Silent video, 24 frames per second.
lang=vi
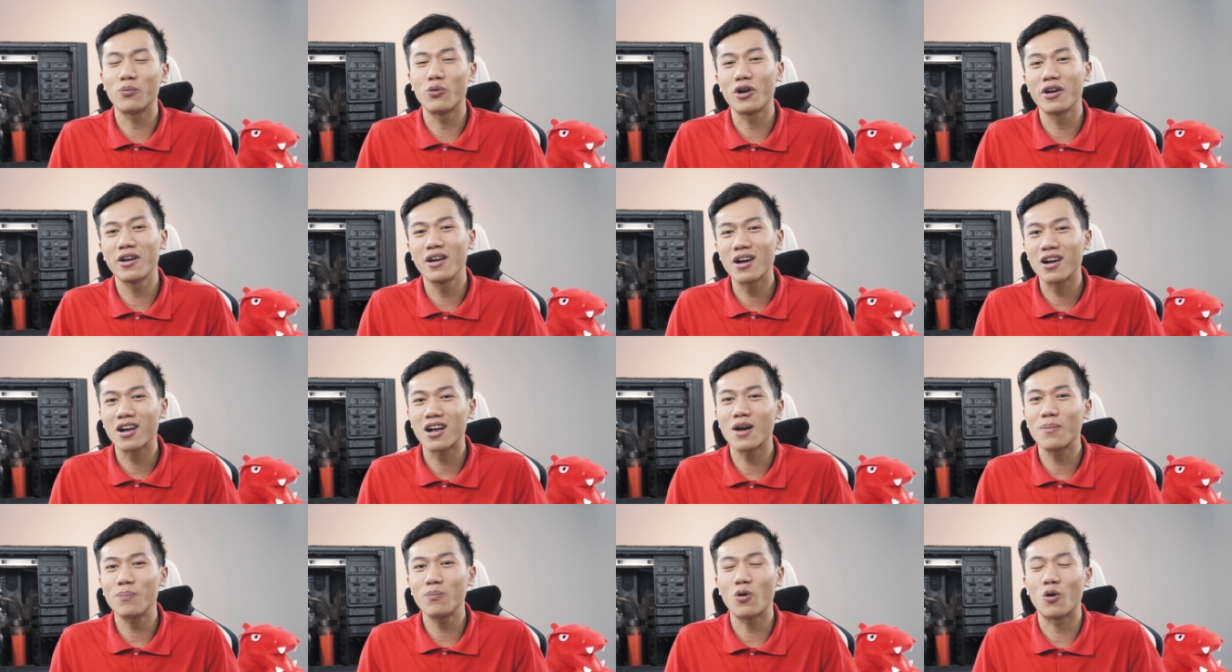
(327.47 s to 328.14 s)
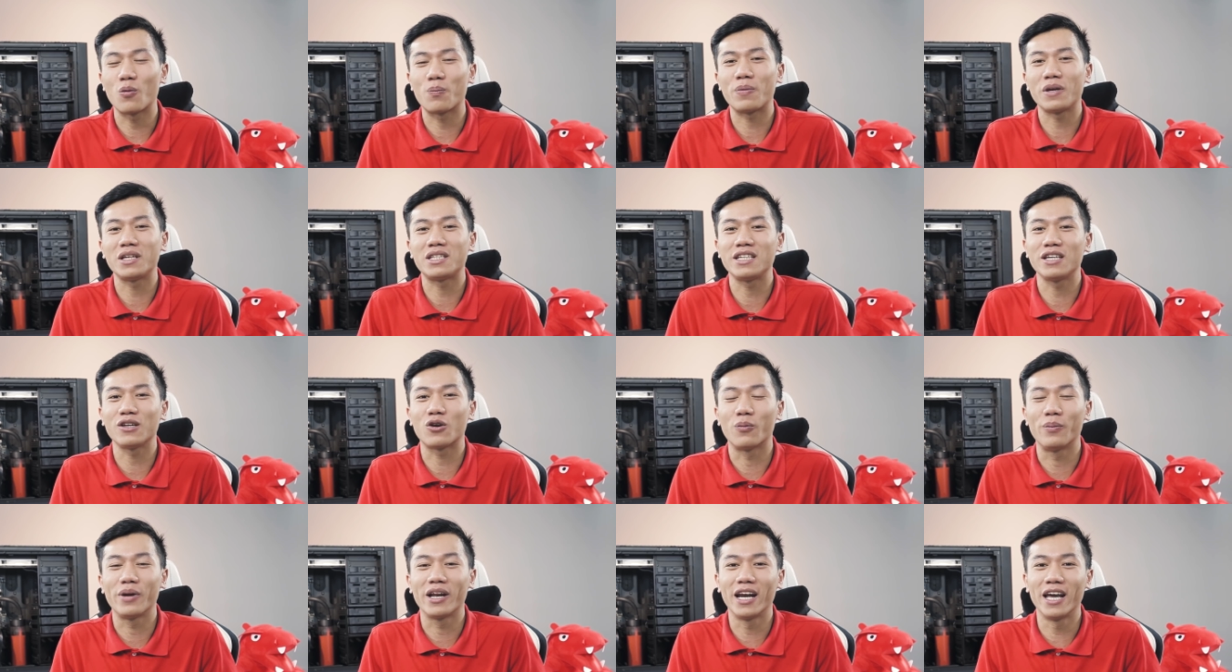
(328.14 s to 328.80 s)
muốn nâng cấp bộ PC
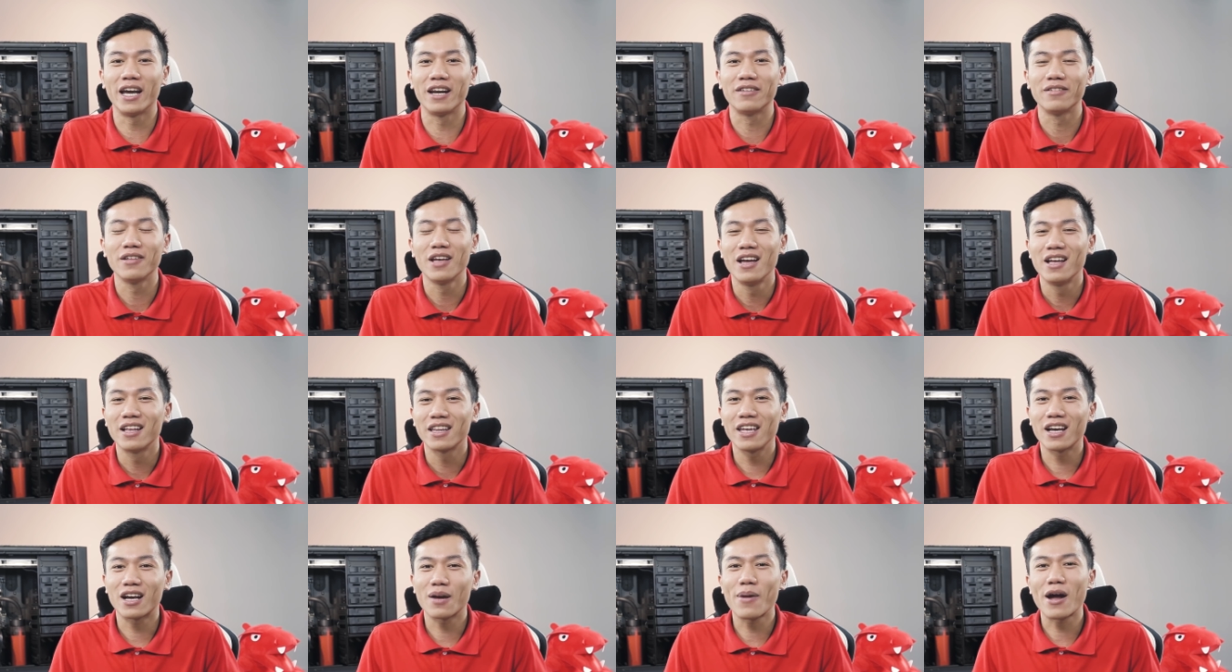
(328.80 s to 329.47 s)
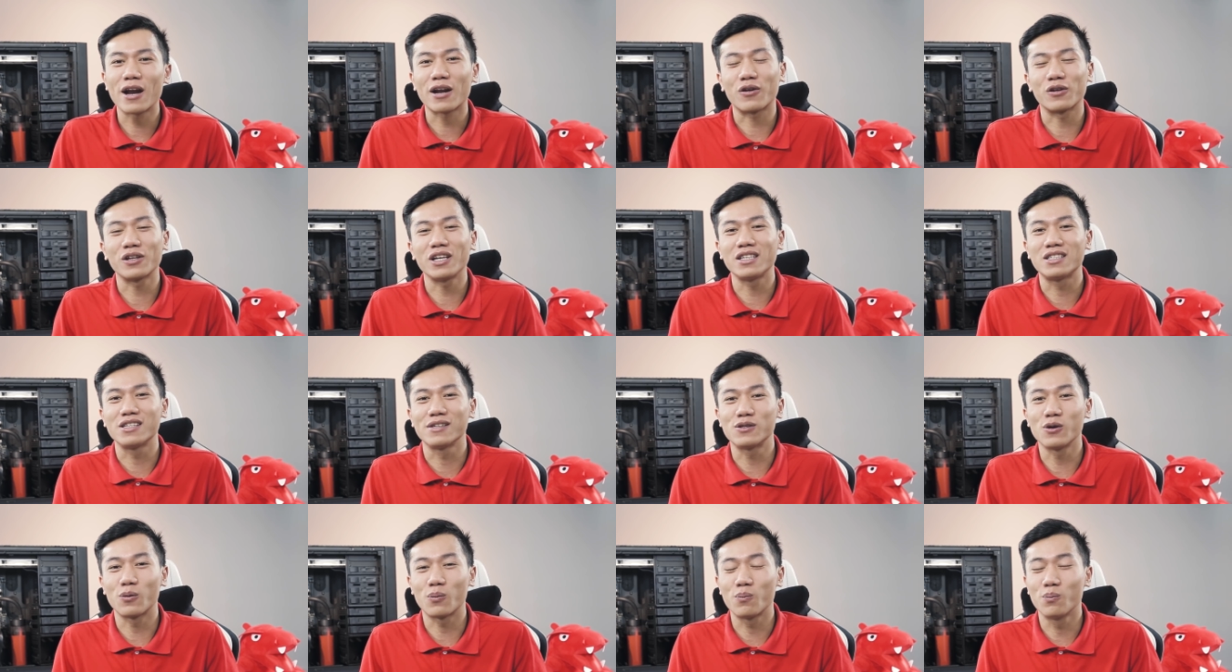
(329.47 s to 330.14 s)
của mình lên thì các bạn có thể
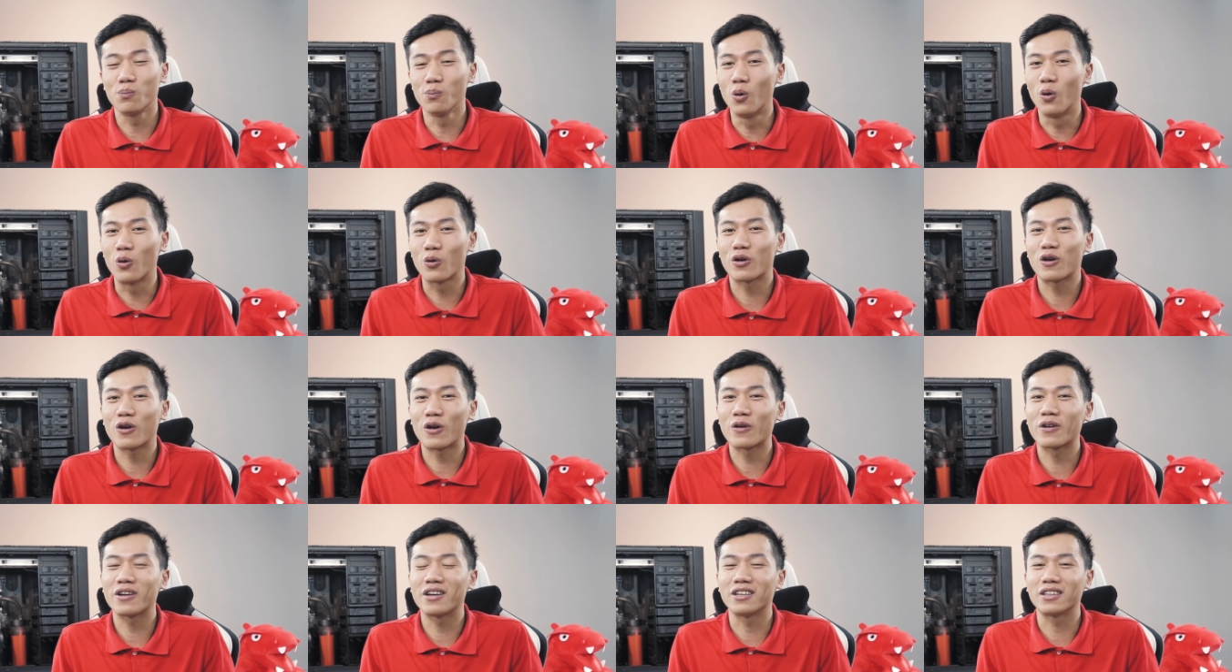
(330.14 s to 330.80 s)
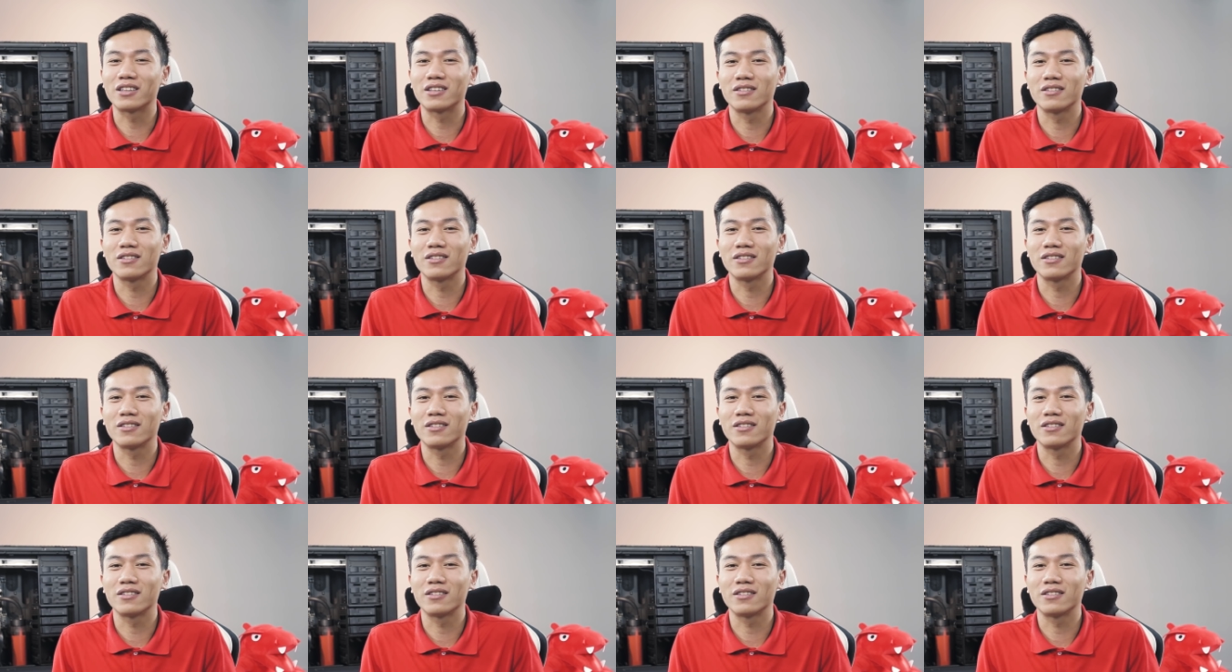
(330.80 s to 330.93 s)
sử dụng bốn con